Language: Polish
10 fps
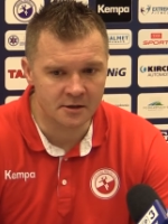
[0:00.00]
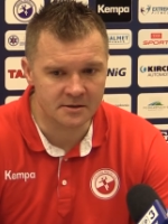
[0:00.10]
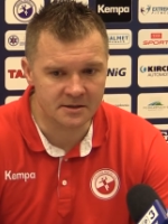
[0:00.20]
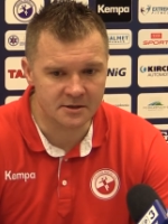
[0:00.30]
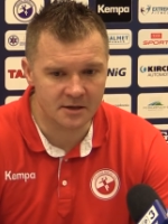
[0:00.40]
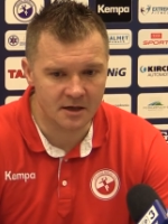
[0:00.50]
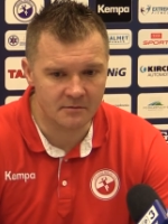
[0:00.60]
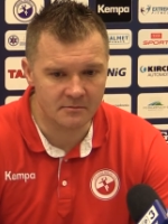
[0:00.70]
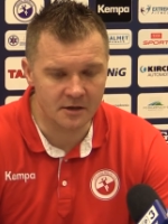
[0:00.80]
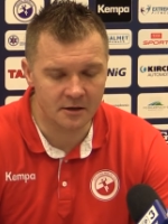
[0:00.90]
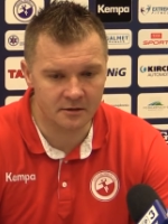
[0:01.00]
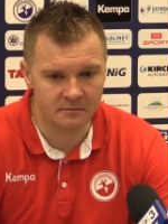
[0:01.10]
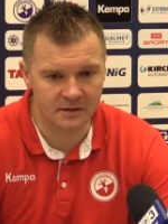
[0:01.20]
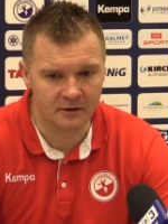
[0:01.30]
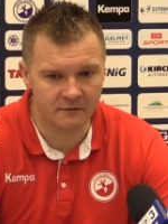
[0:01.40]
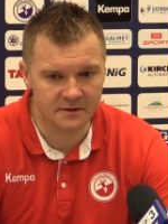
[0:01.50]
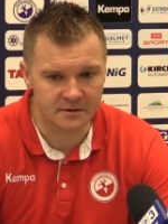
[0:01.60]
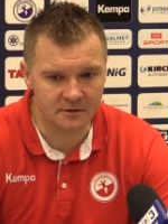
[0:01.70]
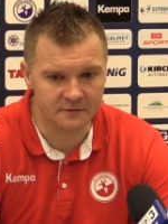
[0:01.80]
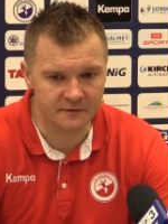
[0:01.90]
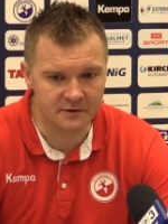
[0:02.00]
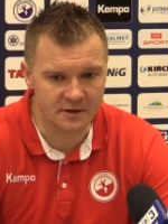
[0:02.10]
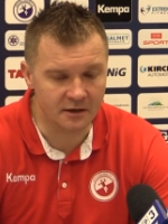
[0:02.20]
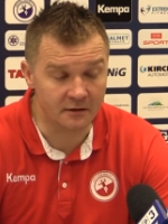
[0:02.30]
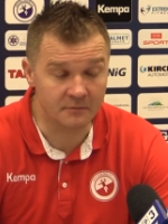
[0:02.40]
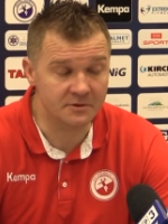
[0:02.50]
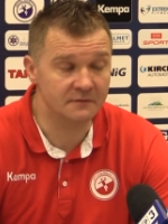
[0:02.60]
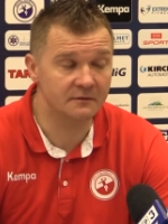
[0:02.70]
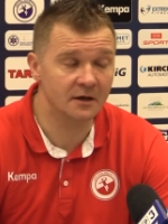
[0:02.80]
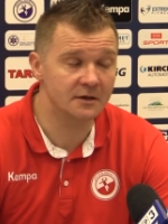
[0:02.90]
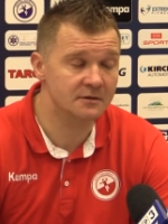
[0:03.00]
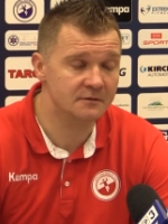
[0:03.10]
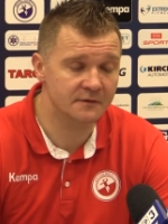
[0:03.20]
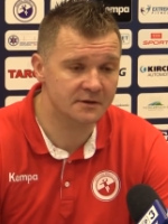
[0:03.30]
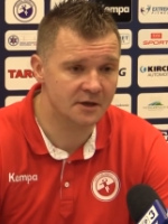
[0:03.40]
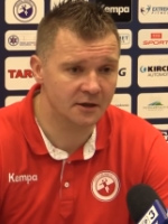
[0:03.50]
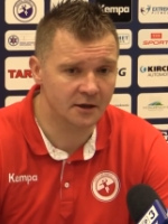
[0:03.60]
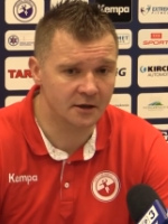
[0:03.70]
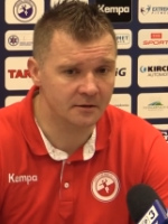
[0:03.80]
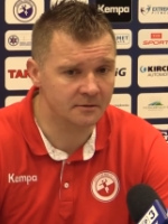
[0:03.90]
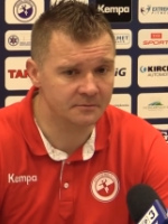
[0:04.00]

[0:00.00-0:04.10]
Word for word: zaczyna nam brakować trochę doświadczenia, tak mi się wydaje. Doświadczenia